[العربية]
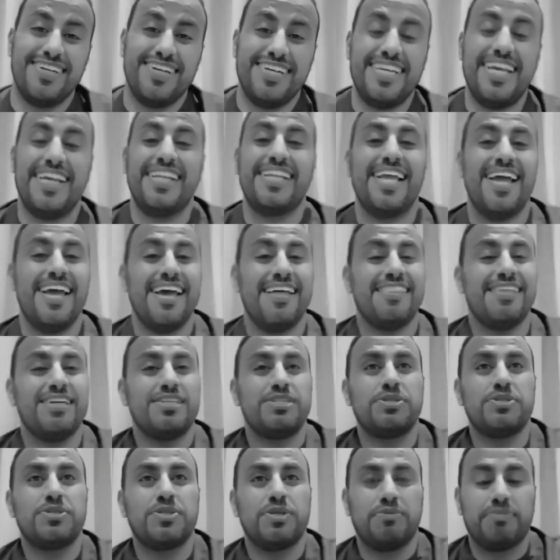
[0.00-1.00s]
يعني هذا
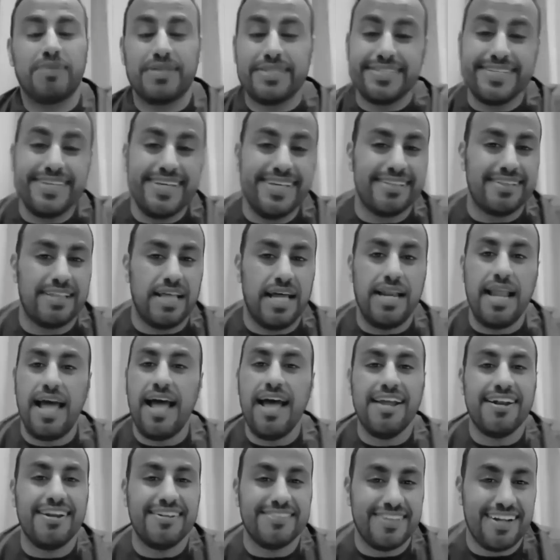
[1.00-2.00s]
جزء بسيط
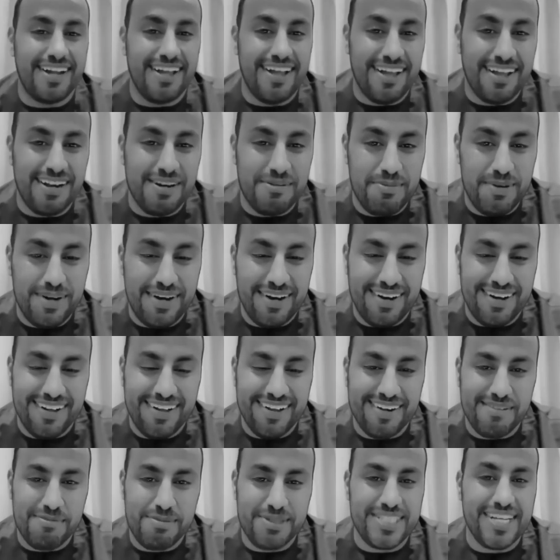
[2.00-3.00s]
الان ترى اغلب
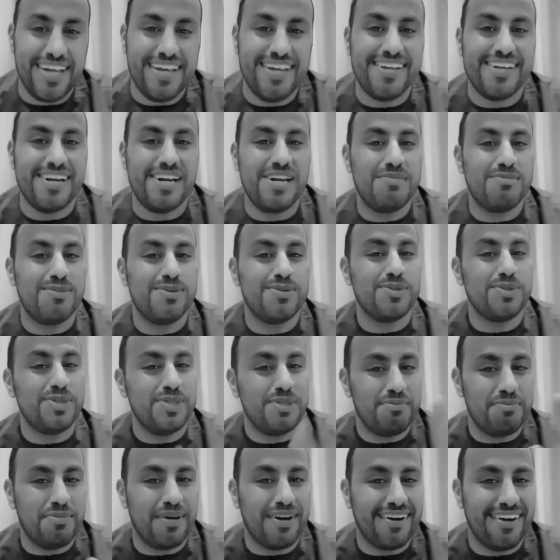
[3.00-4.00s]
المشاهير اللي
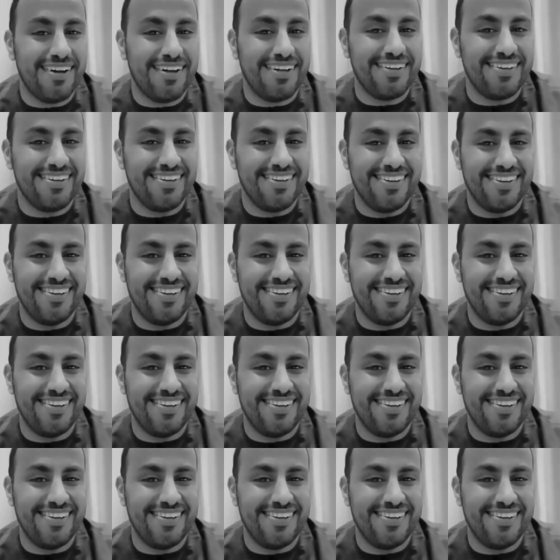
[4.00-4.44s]
موجودين برا